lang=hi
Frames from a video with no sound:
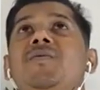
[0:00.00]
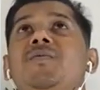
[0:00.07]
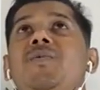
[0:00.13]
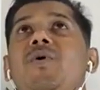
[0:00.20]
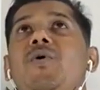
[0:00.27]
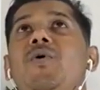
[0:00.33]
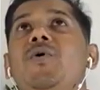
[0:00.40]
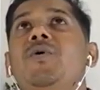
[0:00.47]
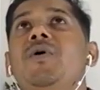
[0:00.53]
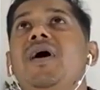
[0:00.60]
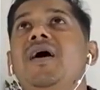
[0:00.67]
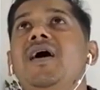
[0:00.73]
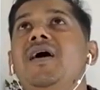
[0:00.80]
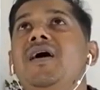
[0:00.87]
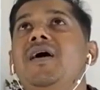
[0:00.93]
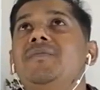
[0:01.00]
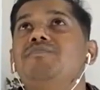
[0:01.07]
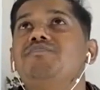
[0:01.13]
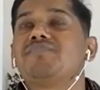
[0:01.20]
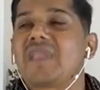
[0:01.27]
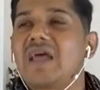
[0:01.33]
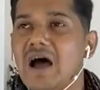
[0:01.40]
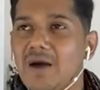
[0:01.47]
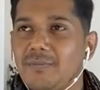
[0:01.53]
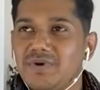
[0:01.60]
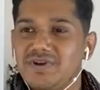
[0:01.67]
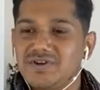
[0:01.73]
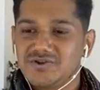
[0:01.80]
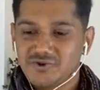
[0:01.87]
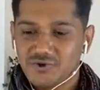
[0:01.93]
वो आ,
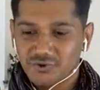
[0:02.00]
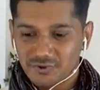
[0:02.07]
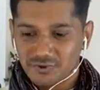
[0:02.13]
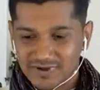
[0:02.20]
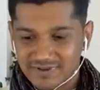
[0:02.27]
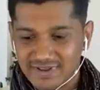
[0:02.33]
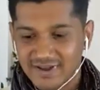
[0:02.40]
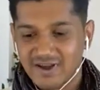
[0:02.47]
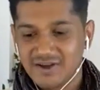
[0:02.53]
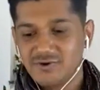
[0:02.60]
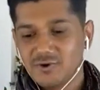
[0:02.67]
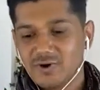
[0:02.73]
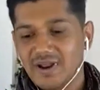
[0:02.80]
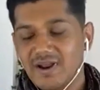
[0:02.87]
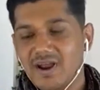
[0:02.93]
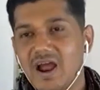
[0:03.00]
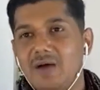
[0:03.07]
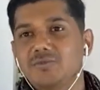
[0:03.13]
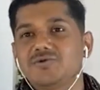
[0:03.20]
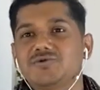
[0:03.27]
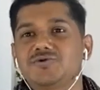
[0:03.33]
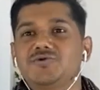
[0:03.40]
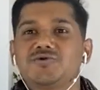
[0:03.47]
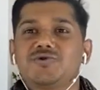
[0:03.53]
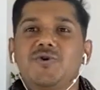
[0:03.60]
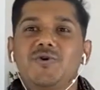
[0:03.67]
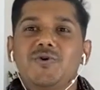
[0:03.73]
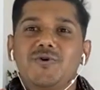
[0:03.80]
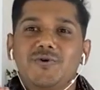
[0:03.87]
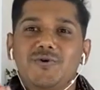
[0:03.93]
आपकी जो तखयल है आप उस,
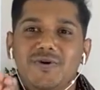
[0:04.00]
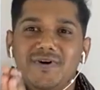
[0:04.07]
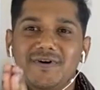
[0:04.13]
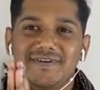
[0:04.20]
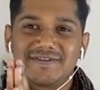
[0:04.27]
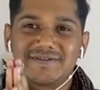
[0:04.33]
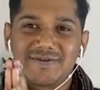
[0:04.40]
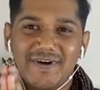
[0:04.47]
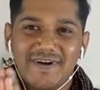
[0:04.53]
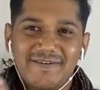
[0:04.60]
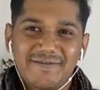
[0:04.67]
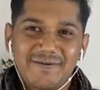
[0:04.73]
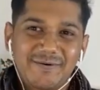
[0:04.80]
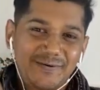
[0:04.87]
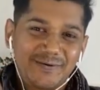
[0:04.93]
उसको जो है वो